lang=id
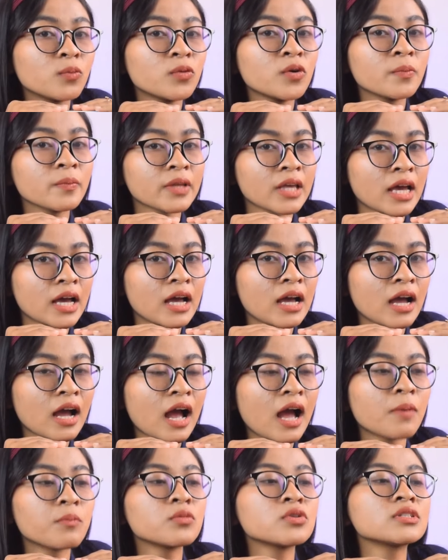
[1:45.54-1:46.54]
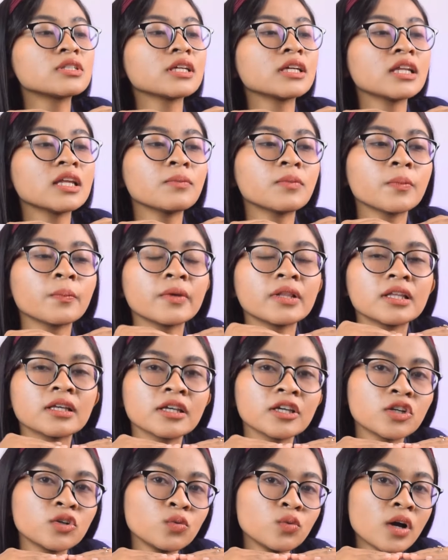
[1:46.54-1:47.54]
umumnya, kamus ini
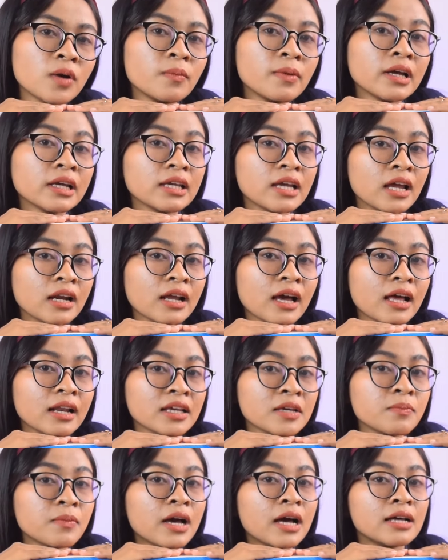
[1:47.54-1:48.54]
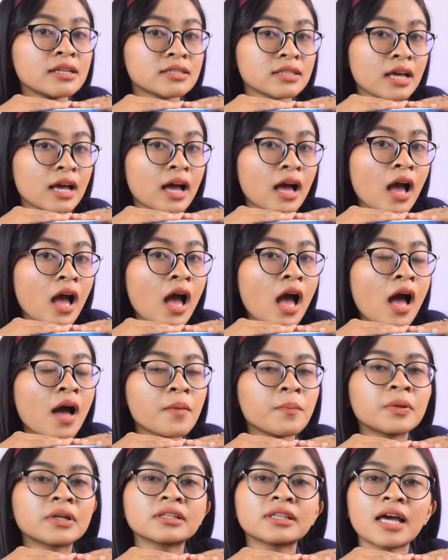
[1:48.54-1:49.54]
memiliki dua bagian alih bahasa.
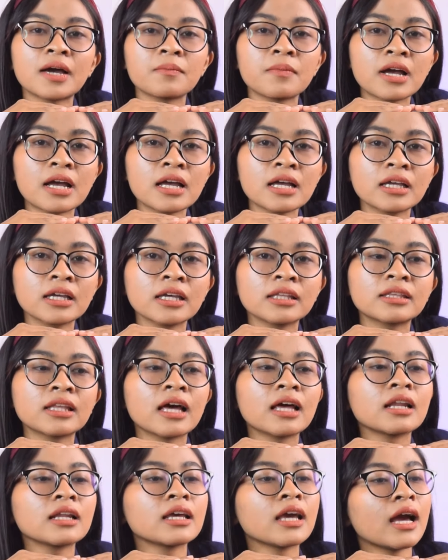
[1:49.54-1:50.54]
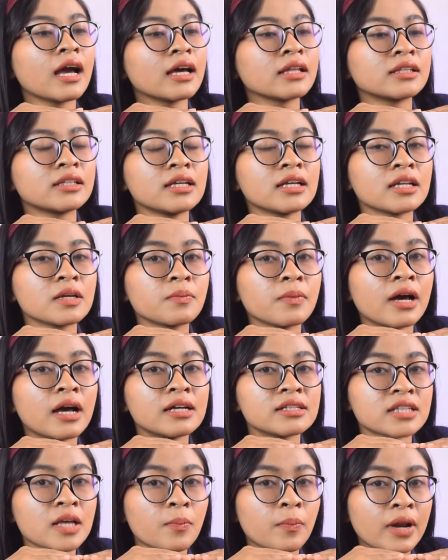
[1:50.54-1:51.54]
Pertama, kita lihat dari
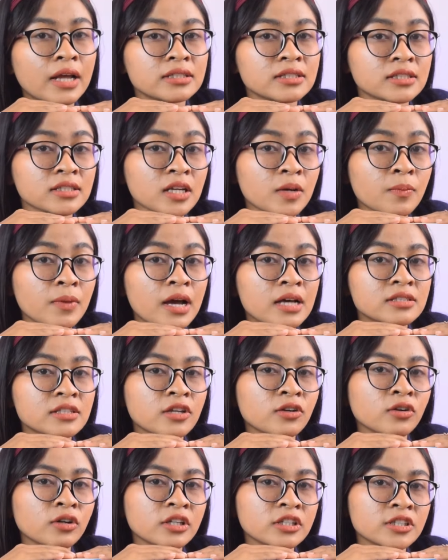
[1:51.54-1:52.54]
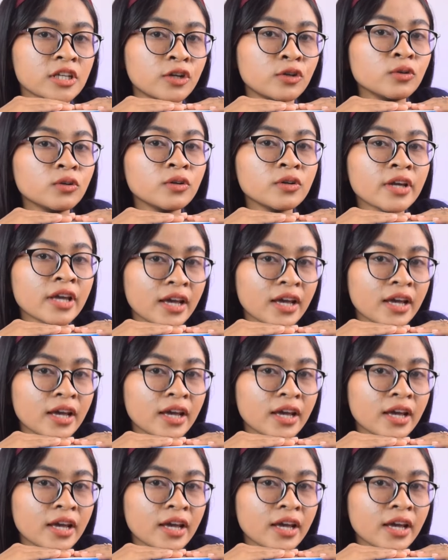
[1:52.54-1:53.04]
bahasa Prancis ke bahasa Indonesia dulu